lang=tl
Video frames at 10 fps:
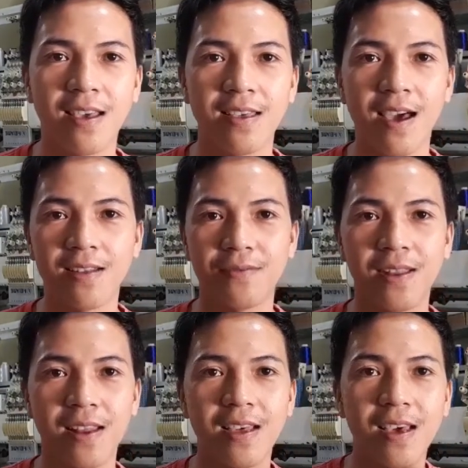Ayan,
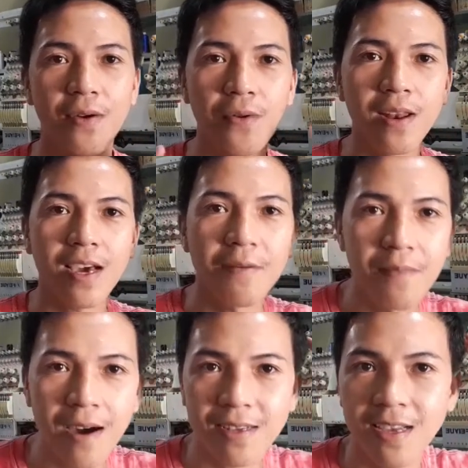will, welcome
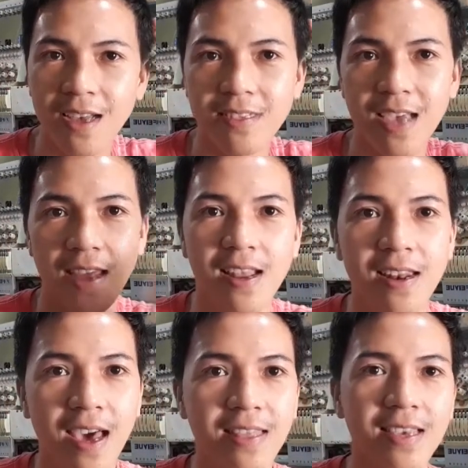back sa channel
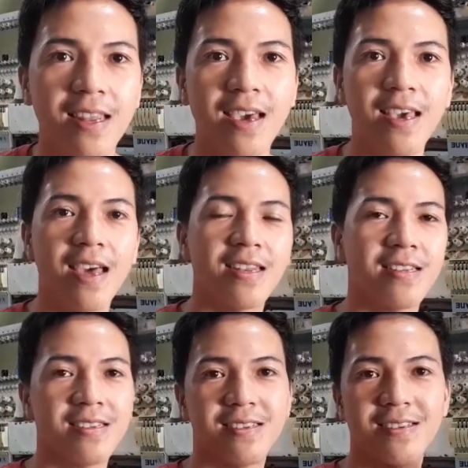natin. Ayan.